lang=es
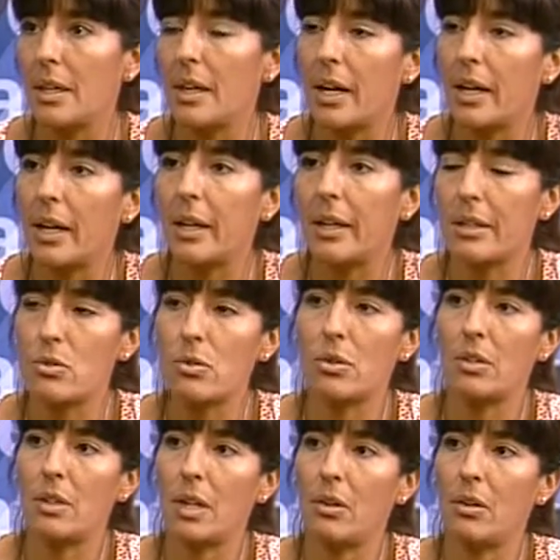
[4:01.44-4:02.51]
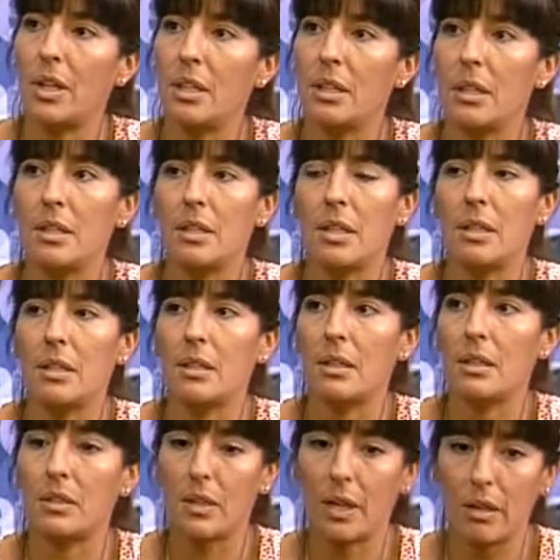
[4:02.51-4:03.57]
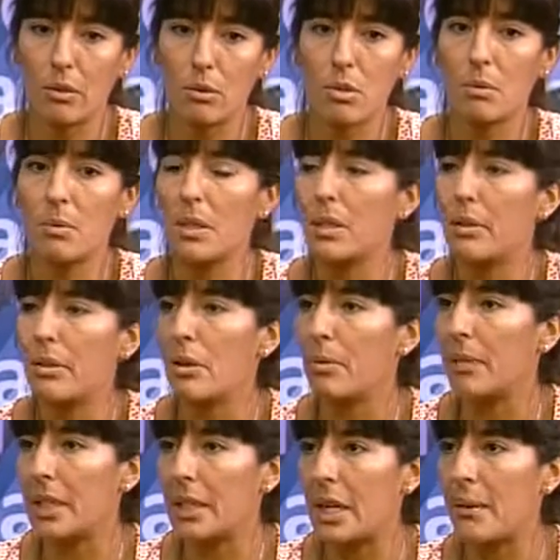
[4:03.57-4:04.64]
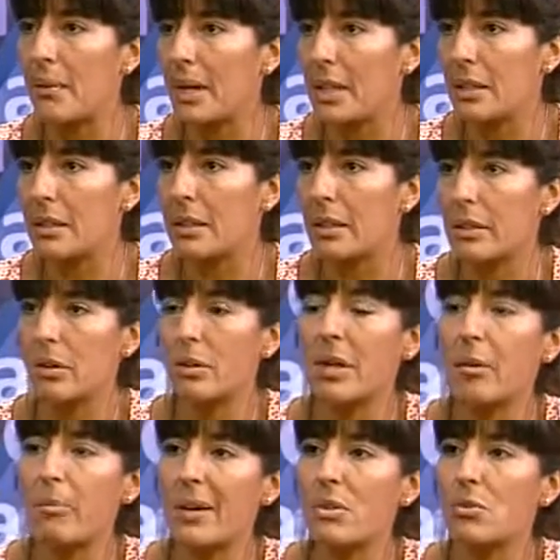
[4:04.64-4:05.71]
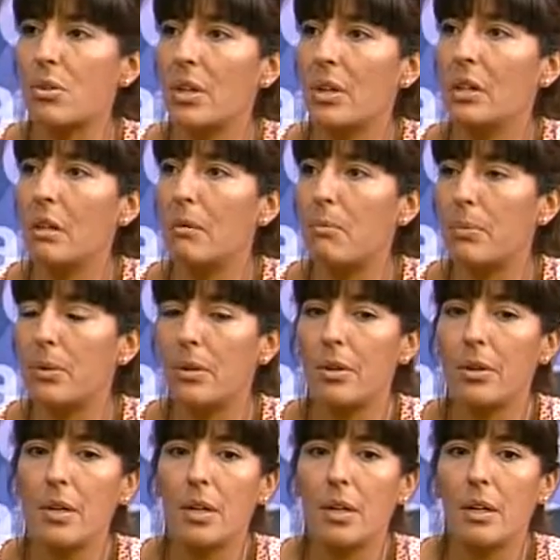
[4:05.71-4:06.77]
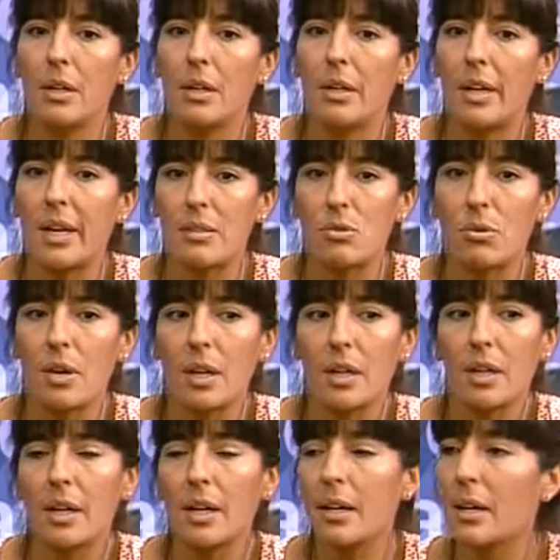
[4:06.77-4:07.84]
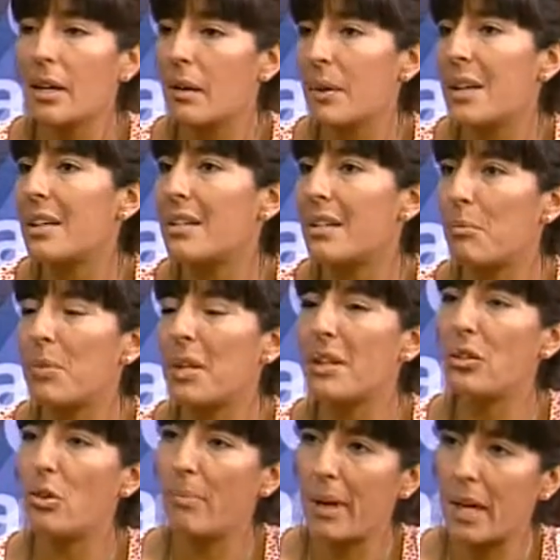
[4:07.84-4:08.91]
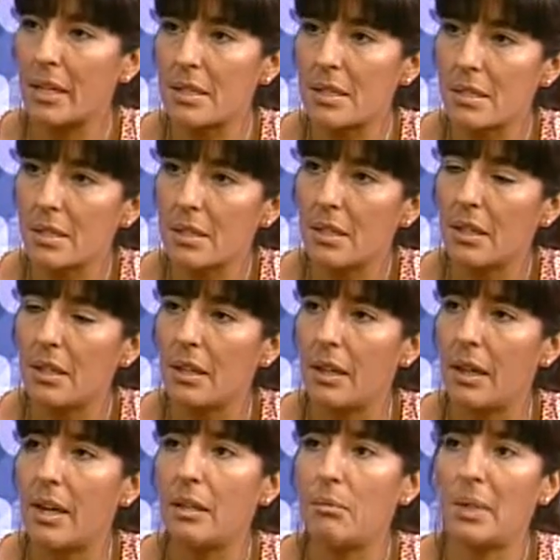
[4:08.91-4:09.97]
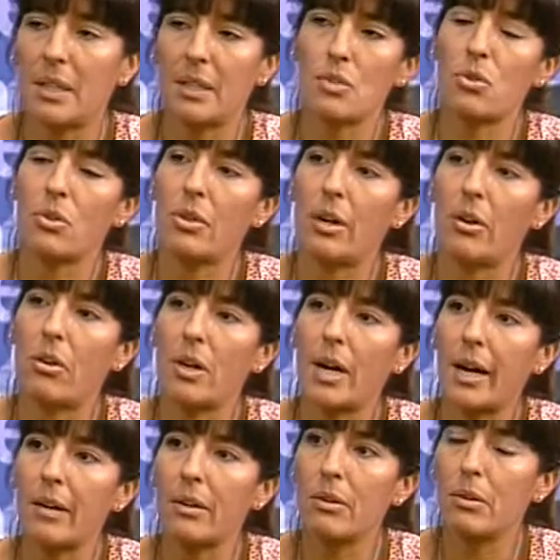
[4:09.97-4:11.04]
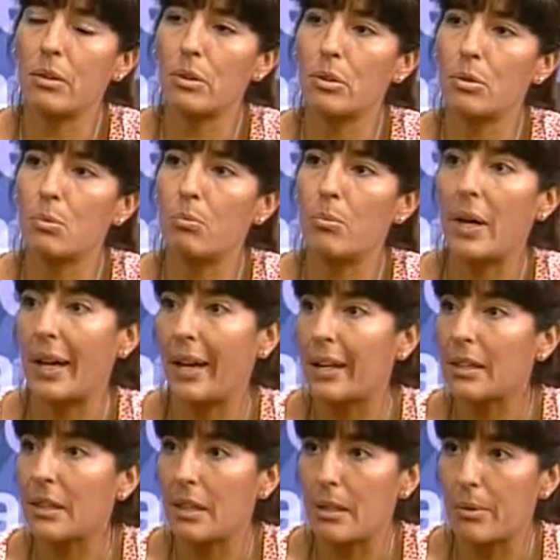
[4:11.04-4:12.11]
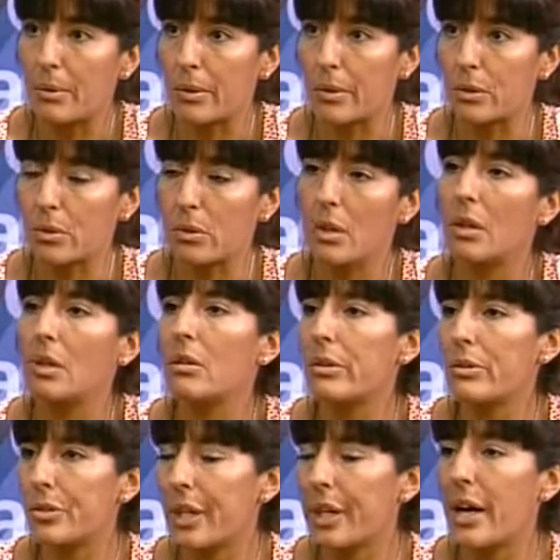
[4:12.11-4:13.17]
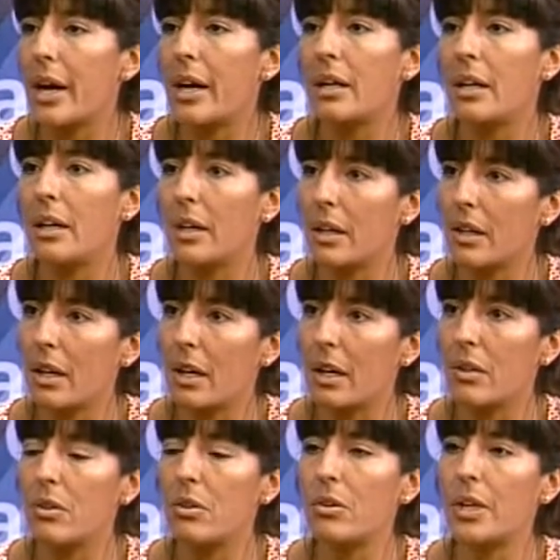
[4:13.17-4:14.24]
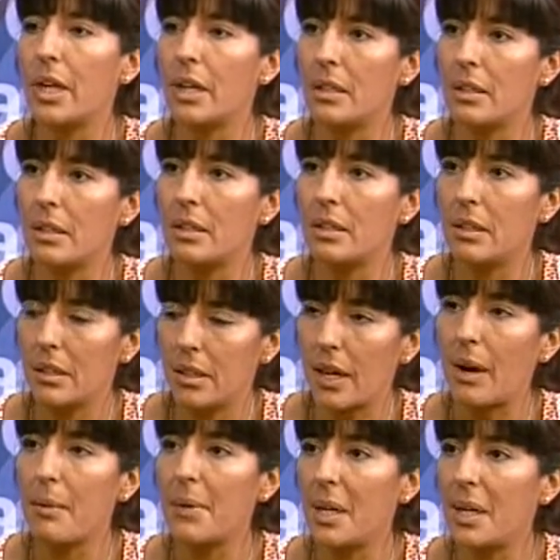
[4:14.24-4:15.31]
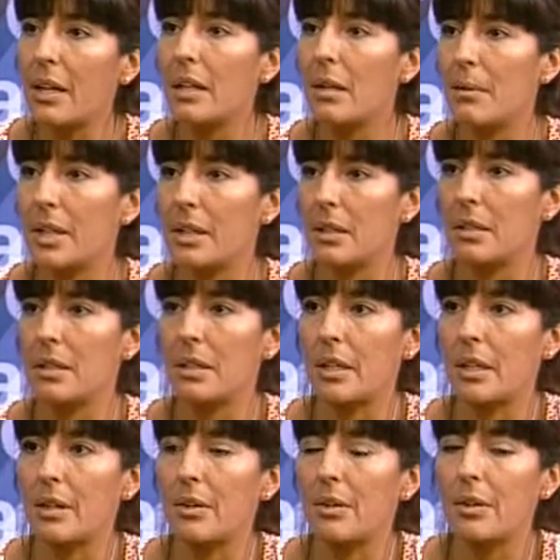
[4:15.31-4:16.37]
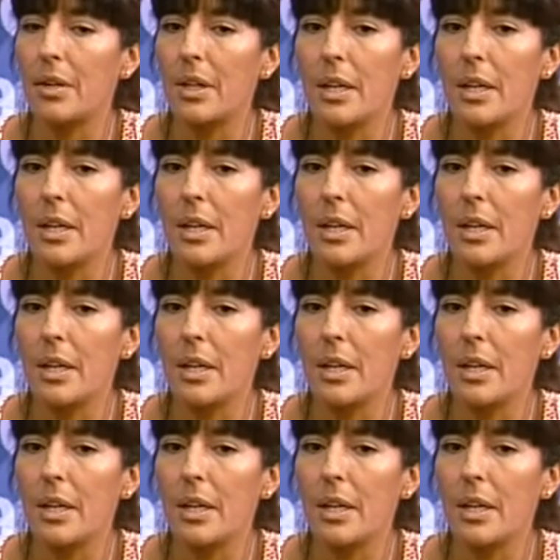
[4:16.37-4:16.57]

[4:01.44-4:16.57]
a la elección de los intendentes. E inclusive te lo comentaba antes, con el paso del tiempo, la ciudadanía cada vez está pidiendo más la limitación de los cargos electivos, concejales, legisladores, intendentes, abrir el debate entero.